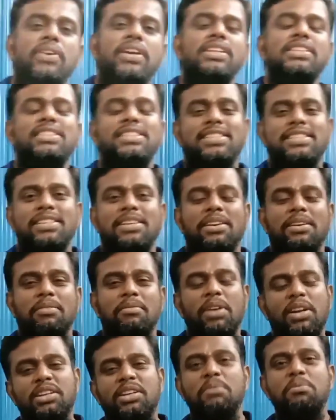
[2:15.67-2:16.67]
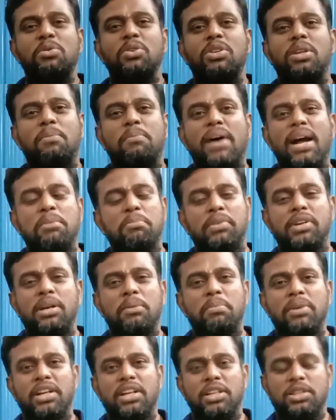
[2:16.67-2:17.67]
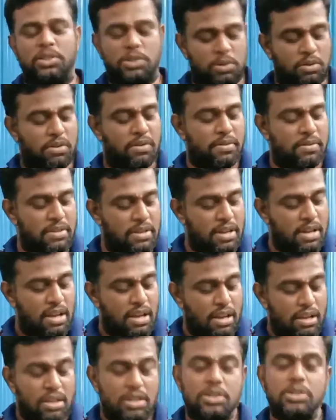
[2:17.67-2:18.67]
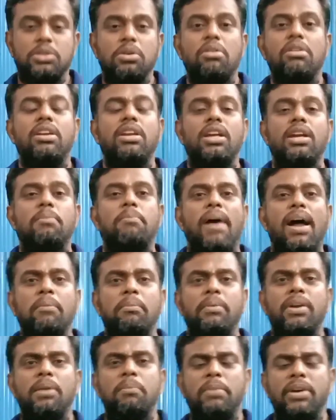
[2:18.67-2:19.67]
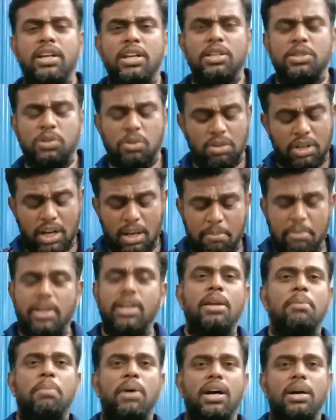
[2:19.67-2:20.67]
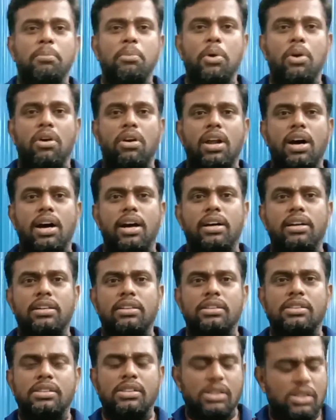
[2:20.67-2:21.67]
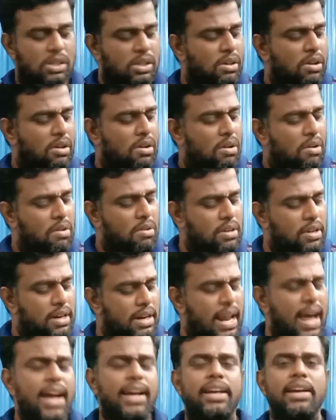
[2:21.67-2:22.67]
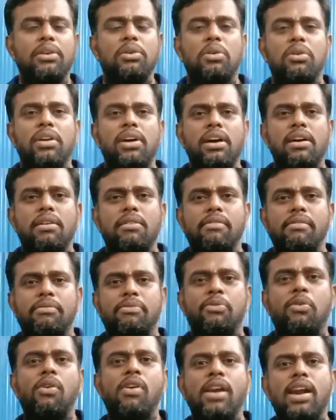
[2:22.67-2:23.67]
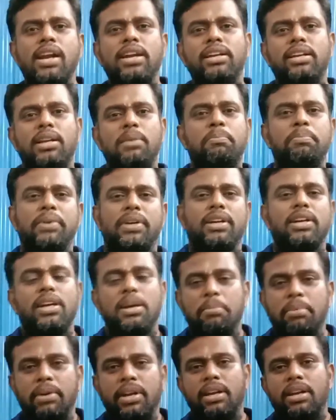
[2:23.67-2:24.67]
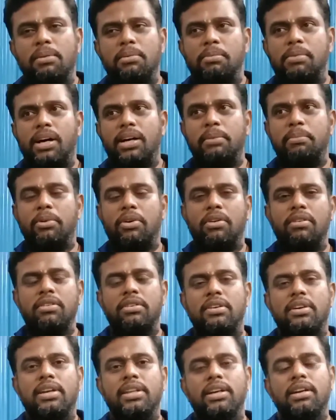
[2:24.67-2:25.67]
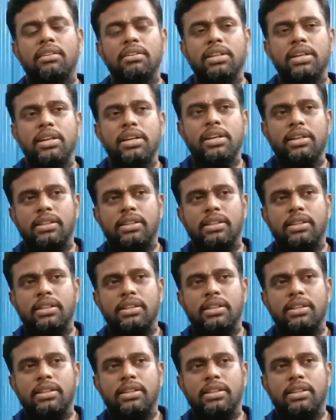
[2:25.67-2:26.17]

ஃப்ரெண்ட்ஸ் வெல்கம் டு த பேட்மிண்டன் பிகினர்ஸ் ஜோன் ஸோ இன்றைக்கி பேட்மிண்டன் பிகினர்ஸ் ஜோனில் நம்ம என்ன பார்க்க போகிறோன்னா ஒரு ரேக்கெட்டோட ஃபோர் ஹேண்ட் கிரிப் எப்படின்னு நம்ம பார்க்க போகிறோம் அதாவது